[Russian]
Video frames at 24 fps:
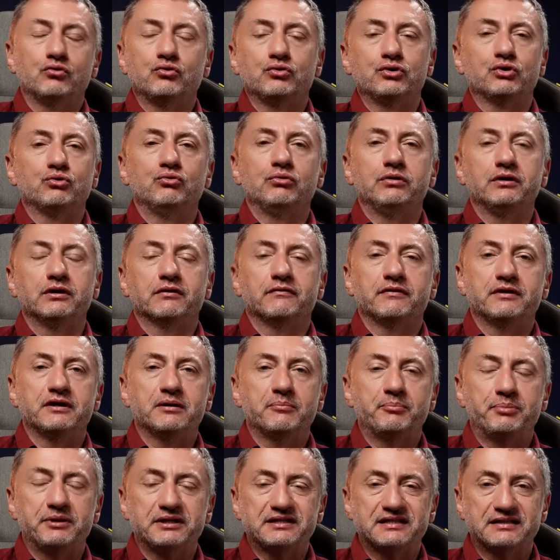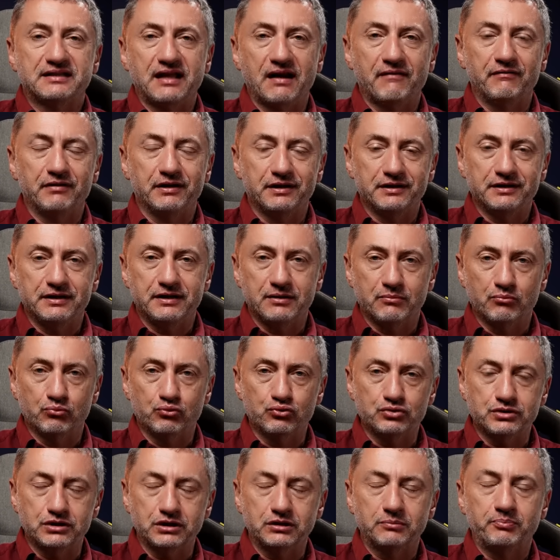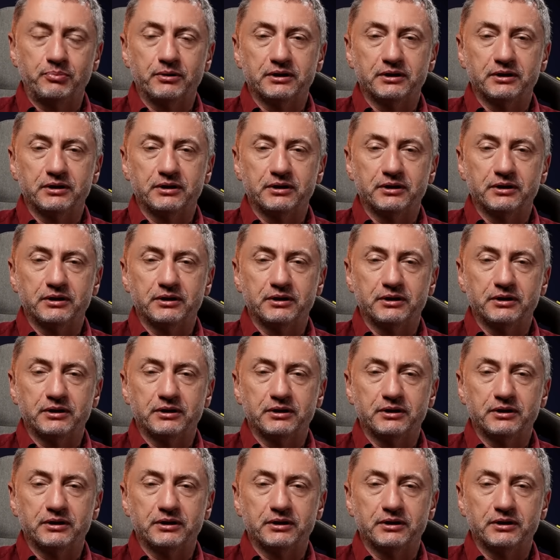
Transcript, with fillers: урегулирования представлен не будет,